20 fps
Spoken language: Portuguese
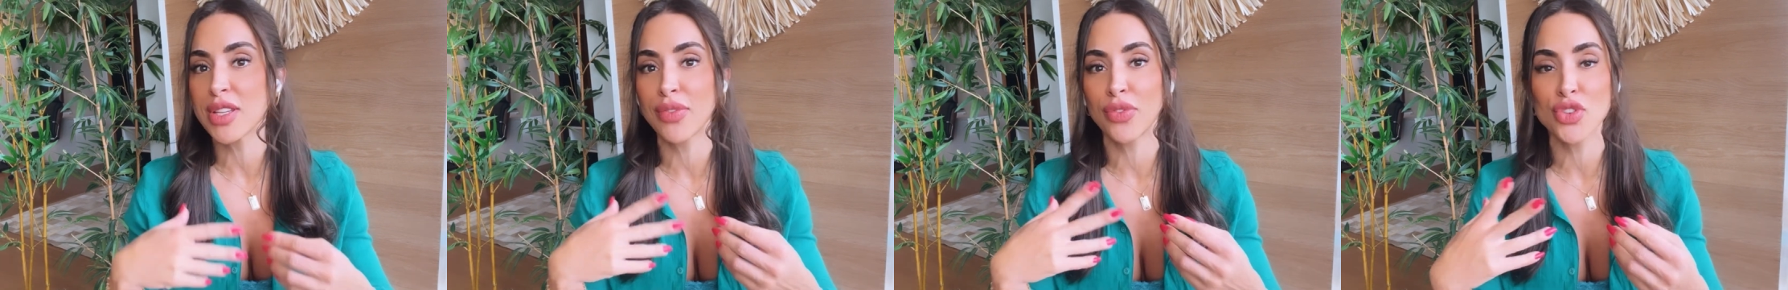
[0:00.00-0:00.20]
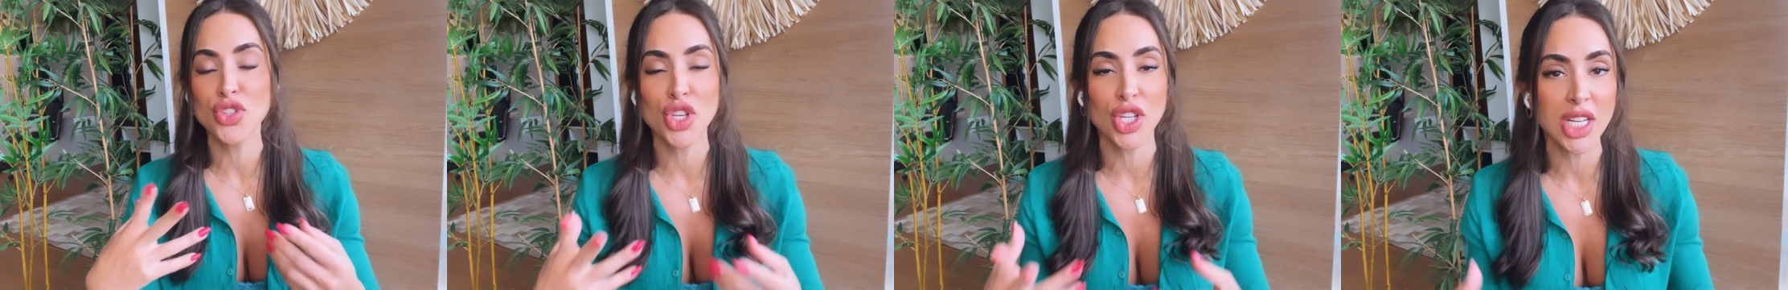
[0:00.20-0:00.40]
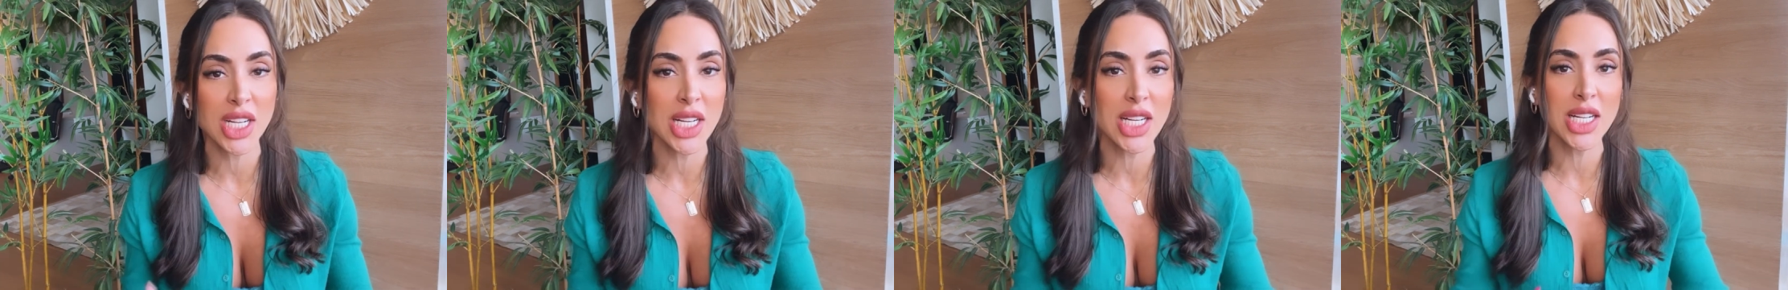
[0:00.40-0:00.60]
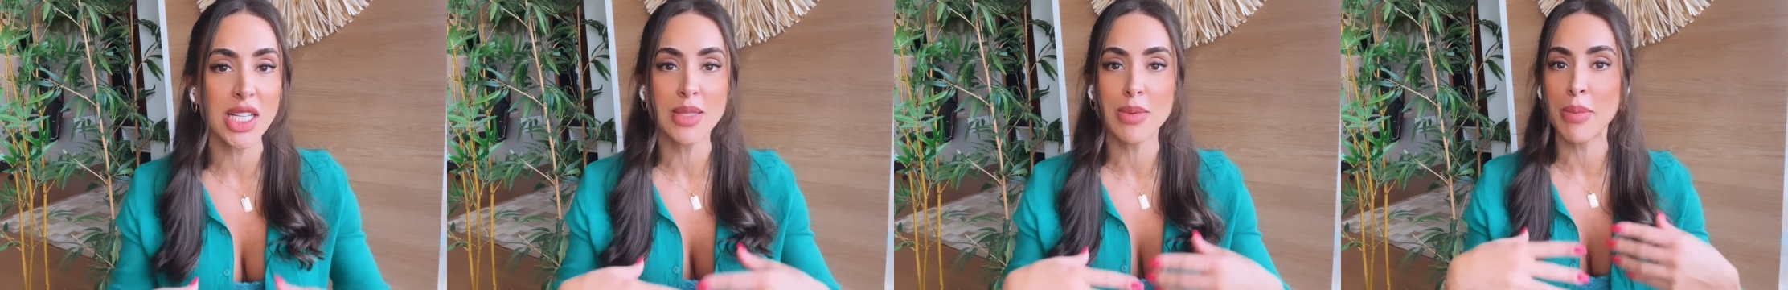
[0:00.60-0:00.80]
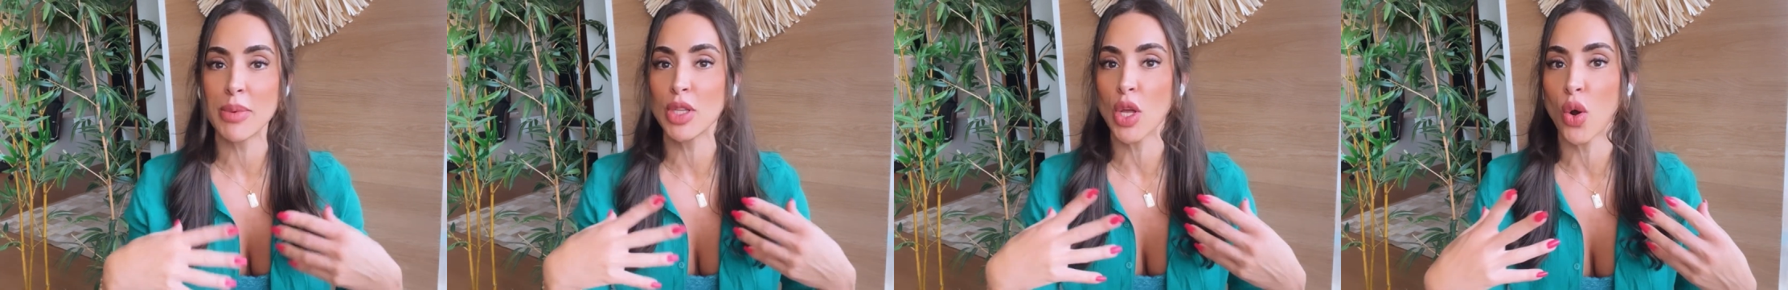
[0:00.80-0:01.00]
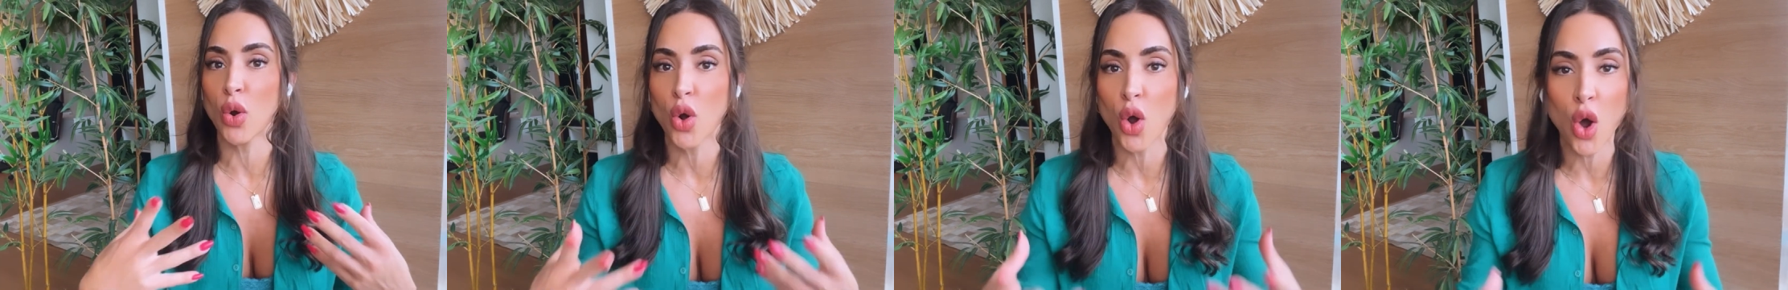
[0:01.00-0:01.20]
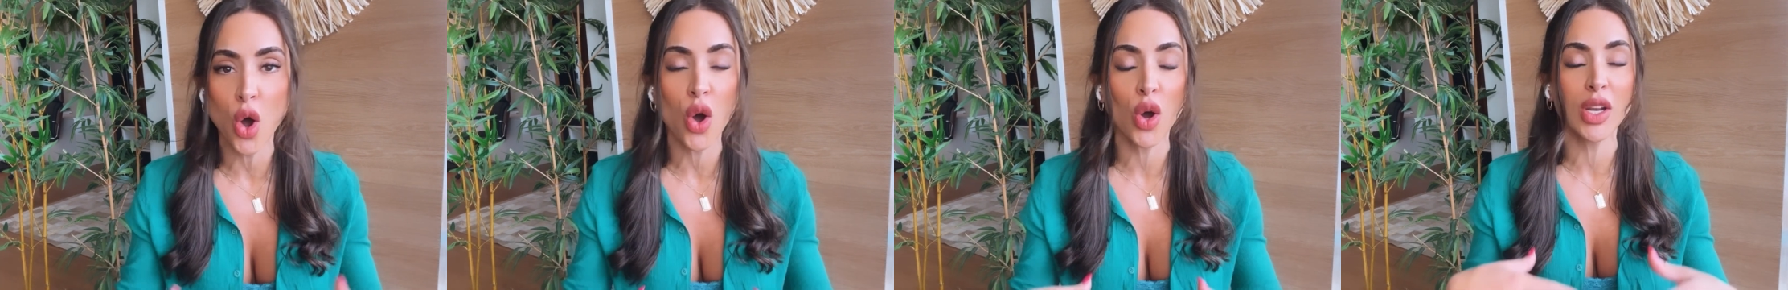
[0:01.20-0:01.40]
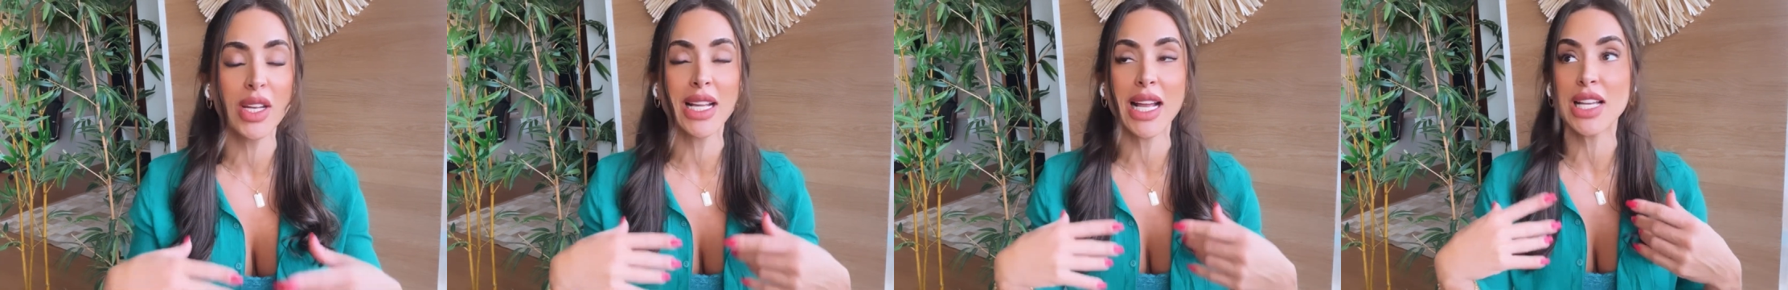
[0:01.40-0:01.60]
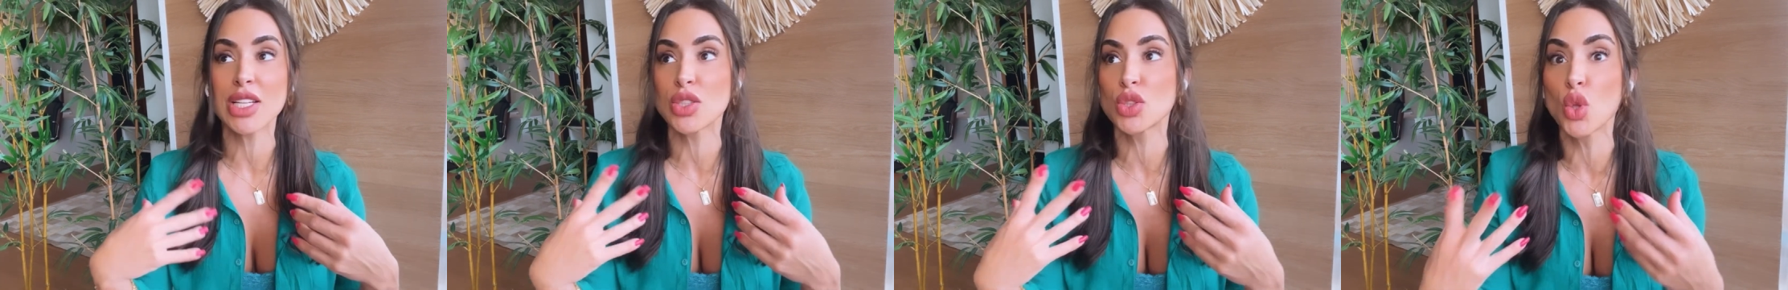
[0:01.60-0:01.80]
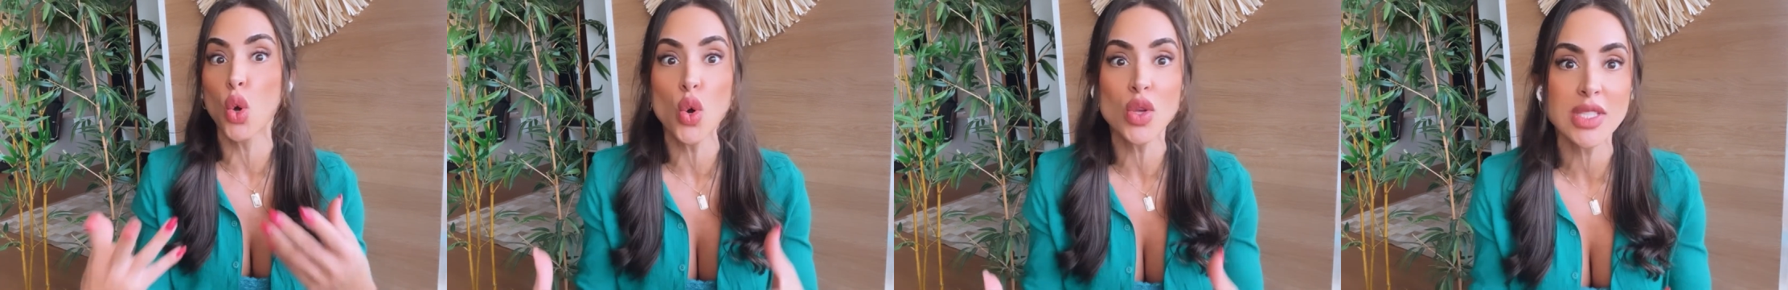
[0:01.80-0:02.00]
refrigerantes, bebida alcoólica,
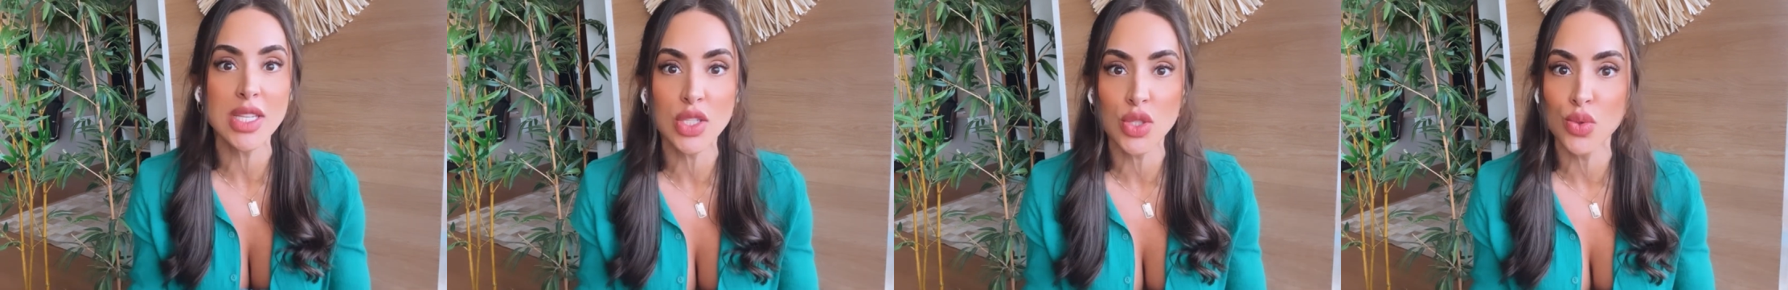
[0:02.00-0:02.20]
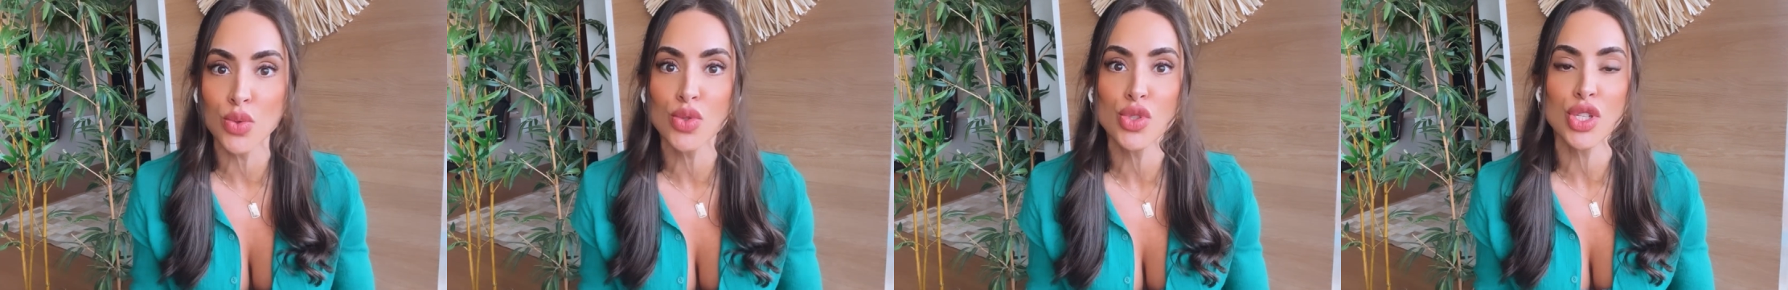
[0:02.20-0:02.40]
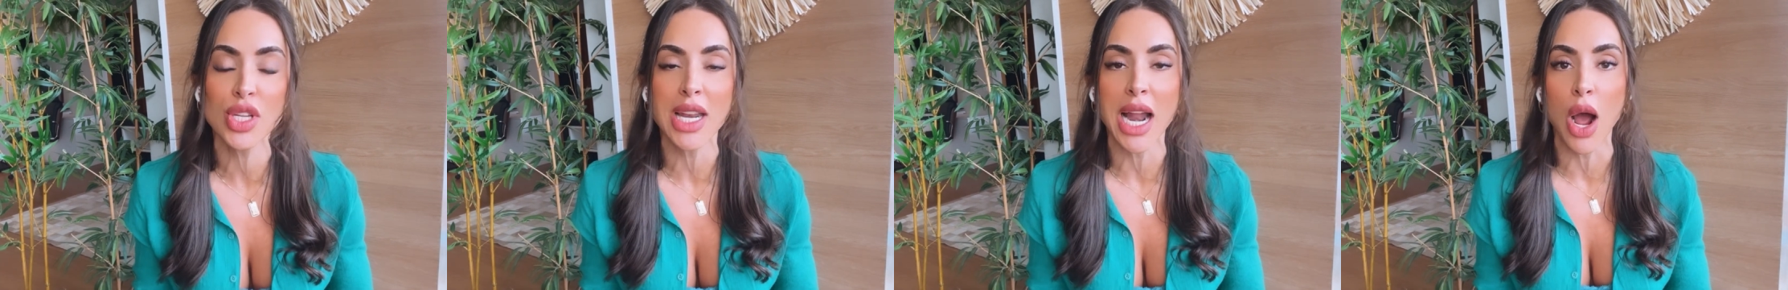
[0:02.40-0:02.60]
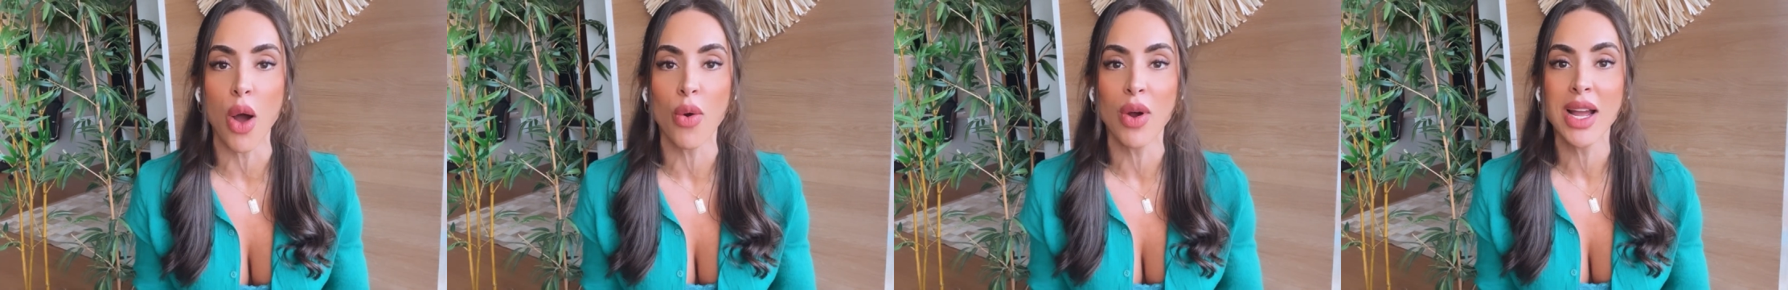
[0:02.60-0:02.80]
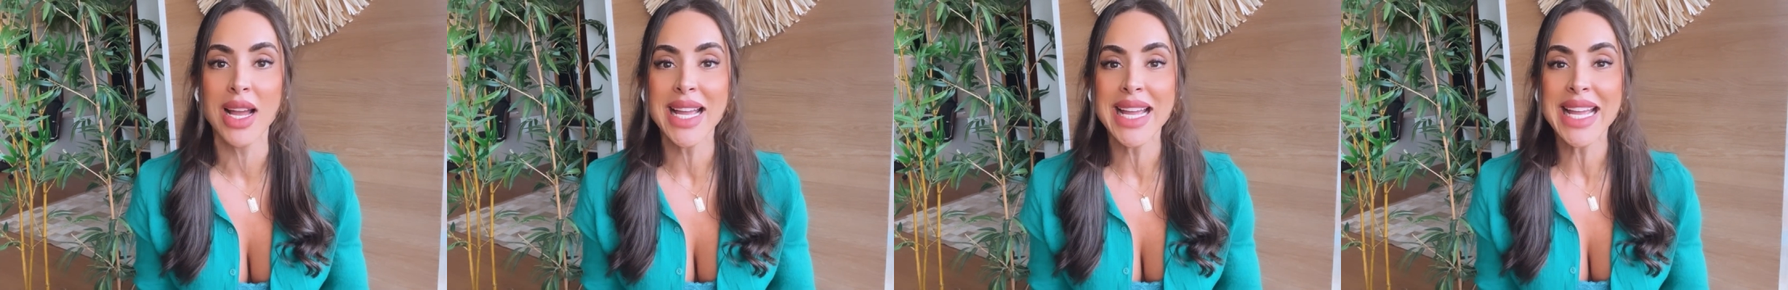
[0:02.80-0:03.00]
doces no geral.